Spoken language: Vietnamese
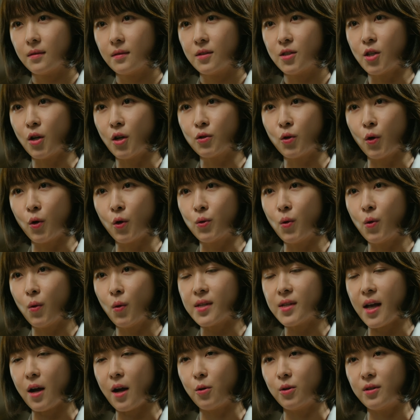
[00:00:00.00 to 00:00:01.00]
khi nhìn thấy
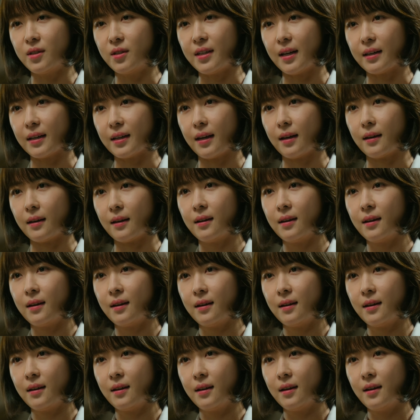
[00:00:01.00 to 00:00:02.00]
bệnh nhân chan sông hô
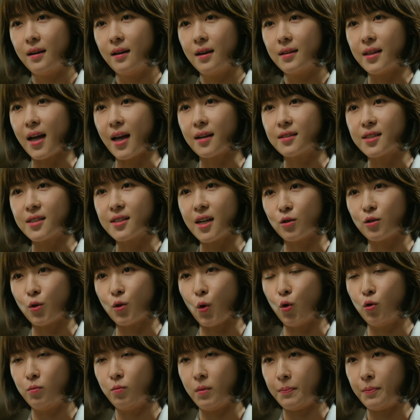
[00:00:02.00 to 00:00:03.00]
gặp tai
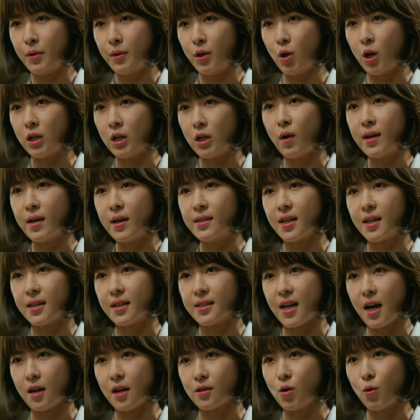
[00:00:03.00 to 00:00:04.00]
nạn tôi chỉ nghĩ mình
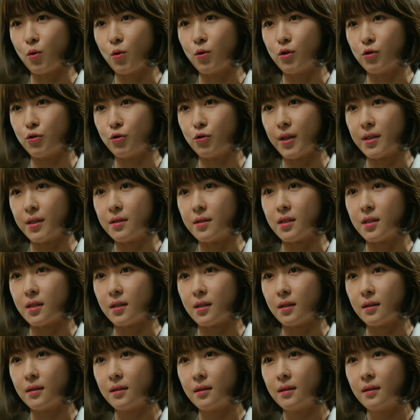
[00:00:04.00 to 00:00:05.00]
cần phải cứu sống bệnh nhân
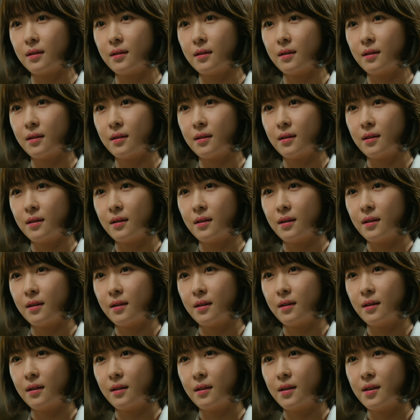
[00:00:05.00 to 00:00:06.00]

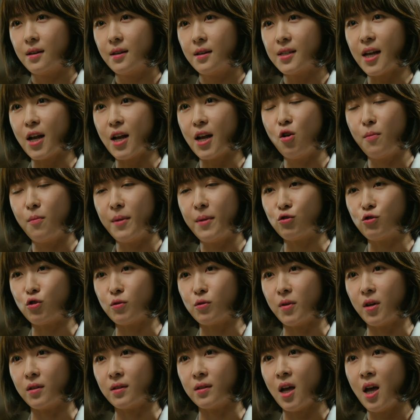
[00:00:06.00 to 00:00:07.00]
chứ thật sự tôi
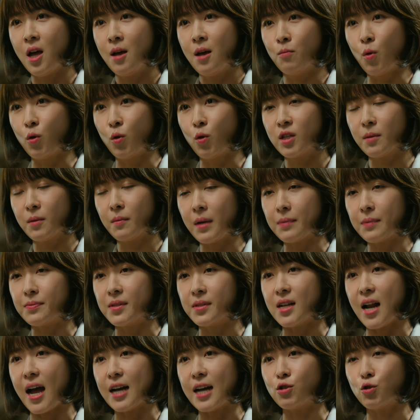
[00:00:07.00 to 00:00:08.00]
không hề nghĩ mình
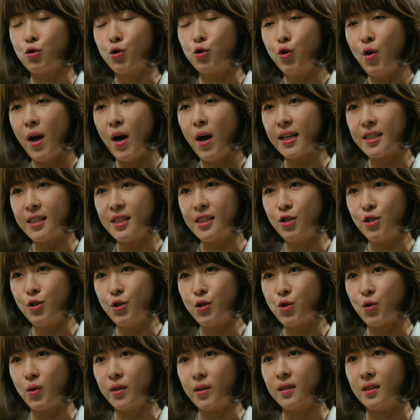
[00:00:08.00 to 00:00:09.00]
phải cứu anh ta là bởi vì
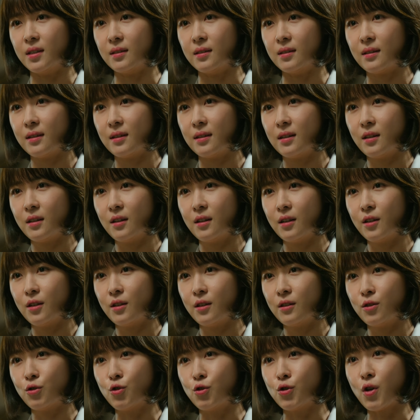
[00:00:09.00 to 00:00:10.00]
anh ta
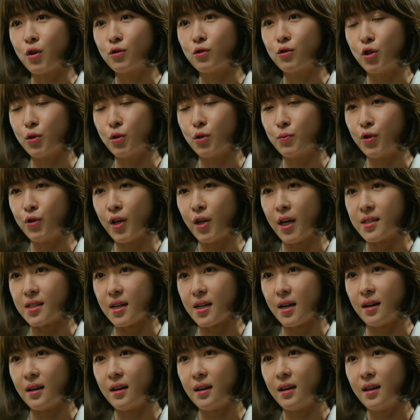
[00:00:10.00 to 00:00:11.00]
chính là người thừa kế
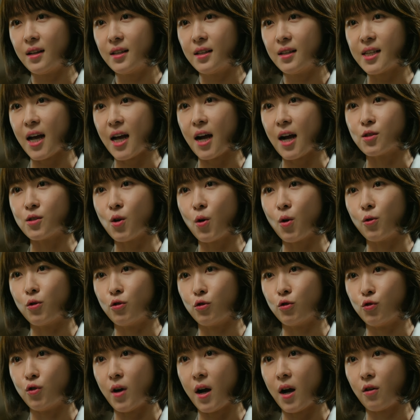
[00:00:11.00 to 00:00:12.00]
của tập đoàn đu sông
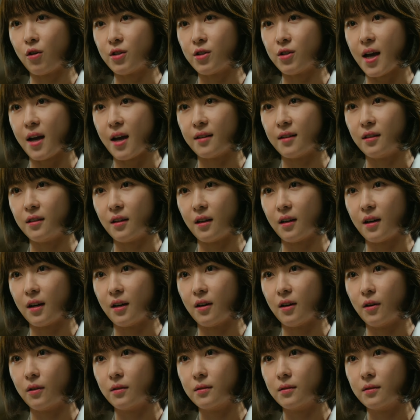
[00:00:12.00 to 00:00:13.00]
để tôi được trả nhiều phí điều